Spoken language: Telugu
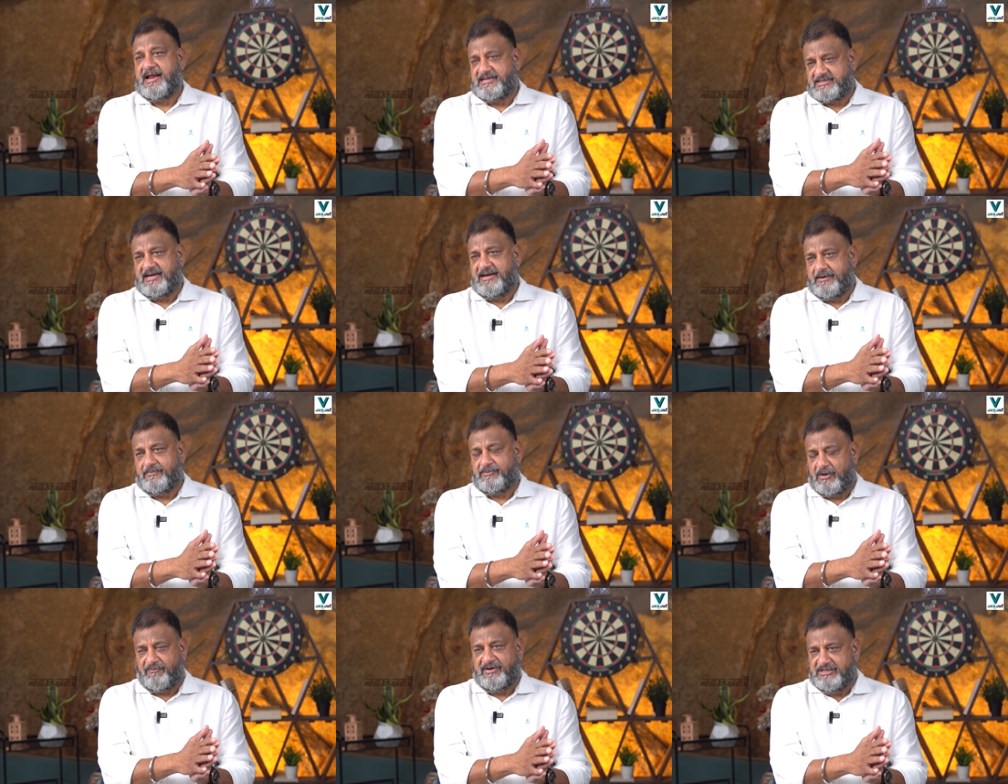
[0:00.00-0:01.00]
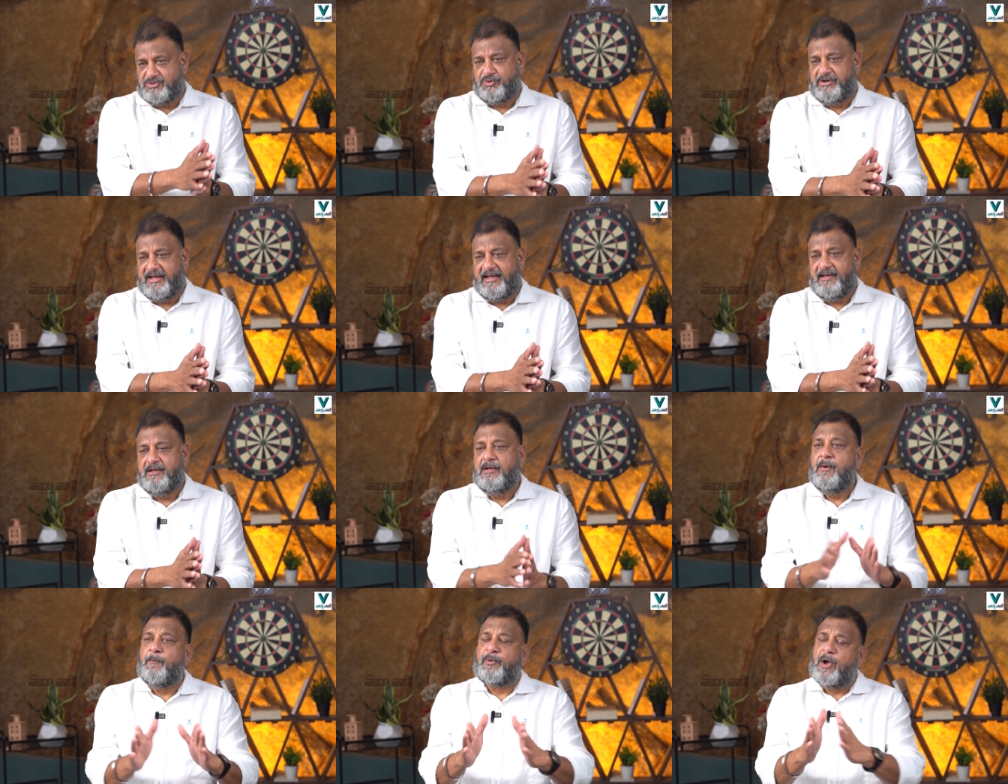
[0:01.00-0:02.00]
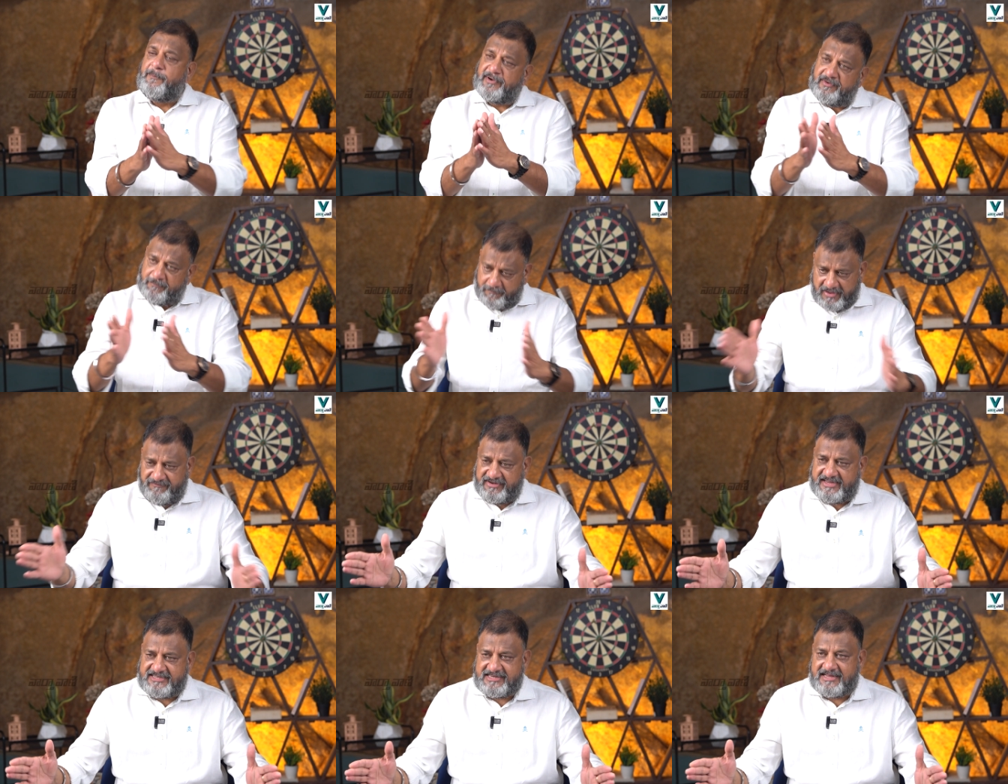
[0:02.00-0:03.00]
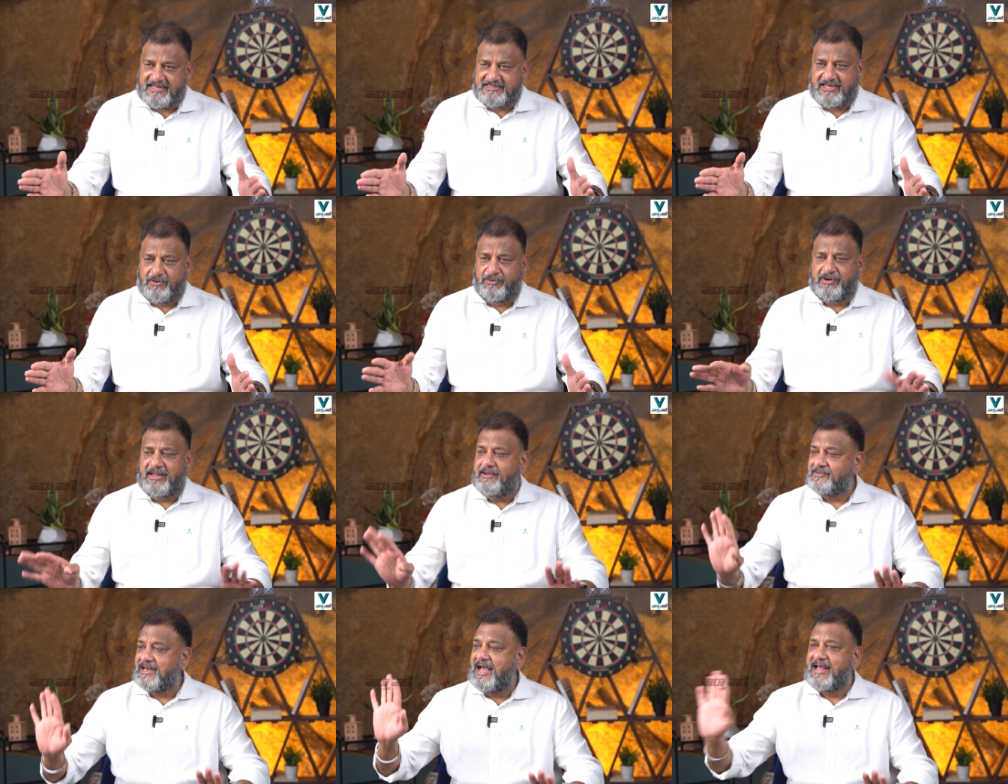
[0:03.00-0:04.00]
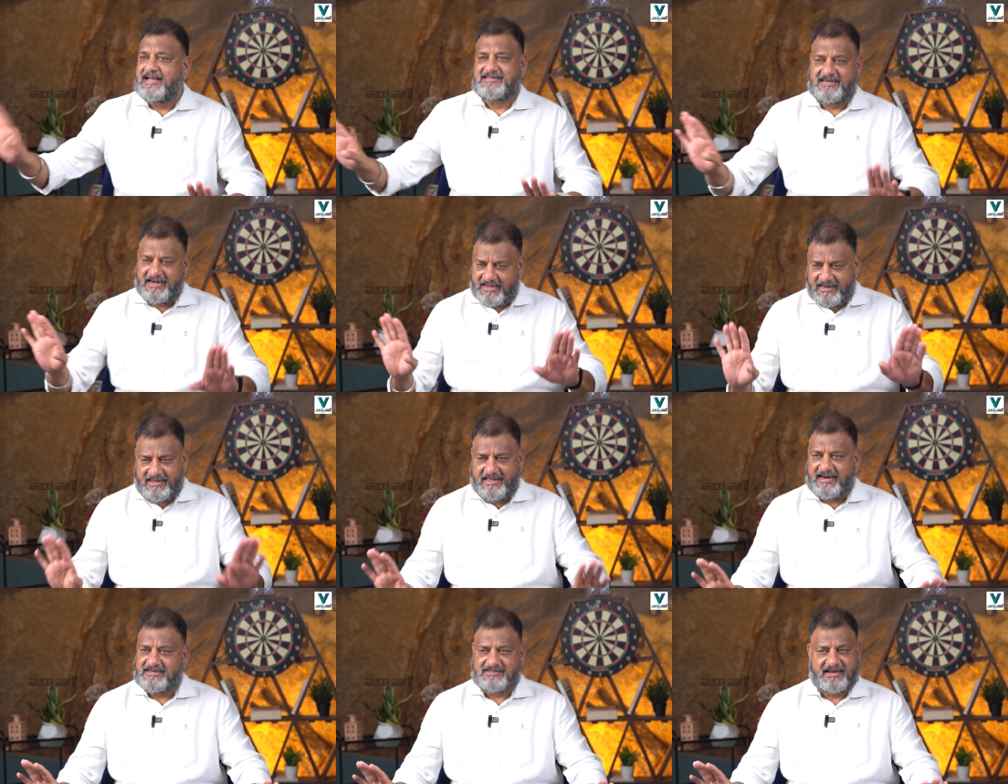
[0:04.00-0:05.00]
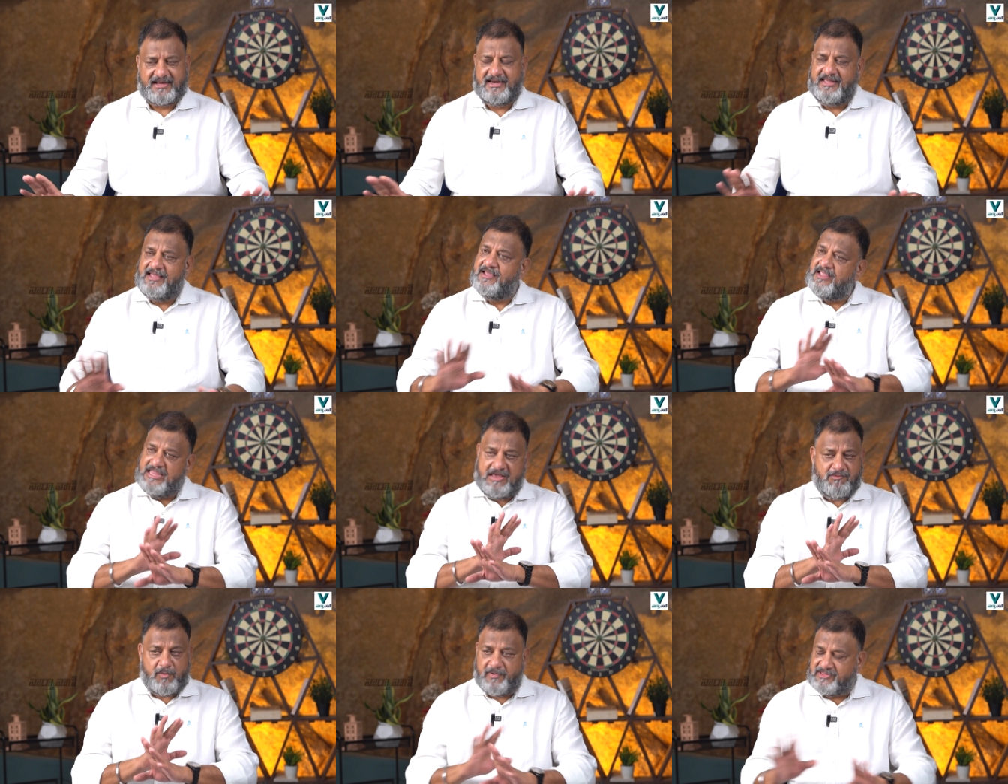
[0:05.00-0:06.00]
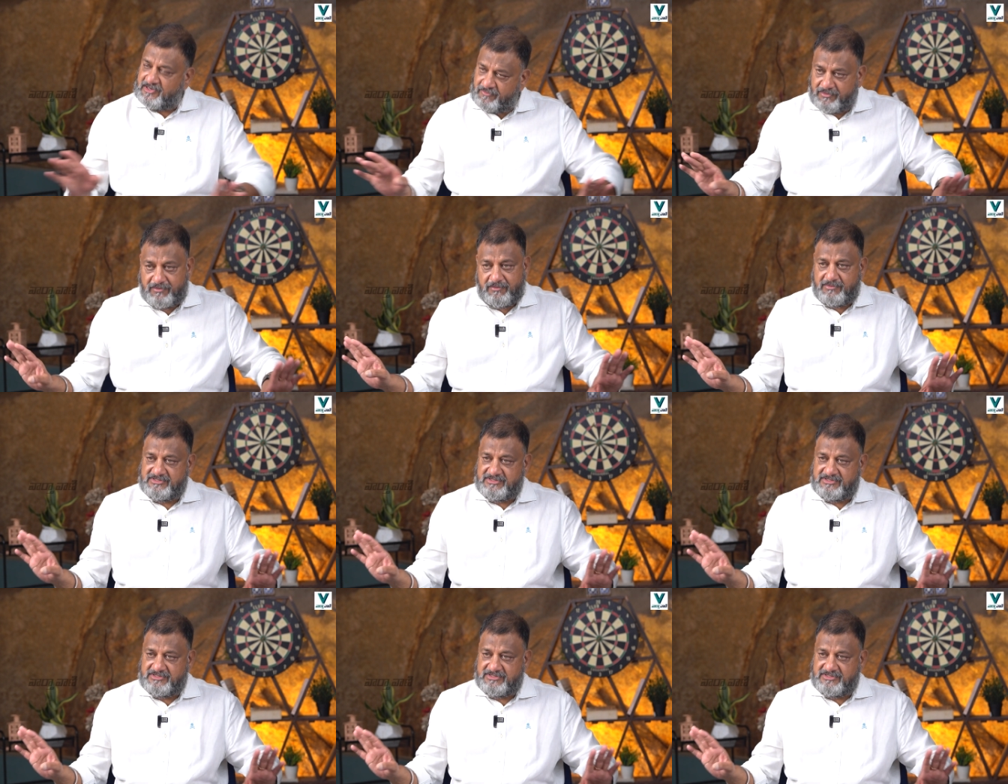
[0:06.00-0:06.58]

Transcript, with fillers: రాష్ట్రానికి తరఫున ఇచ్చుంటే ప్రాపర్ బైఫర్కేషన్ కనుక జరిగి ఉంటే అసలు ఆ రాష్ట్రానికి కానీ ఈ రాష్ట్రానికి కానీ ఏమి ఉపద్రవం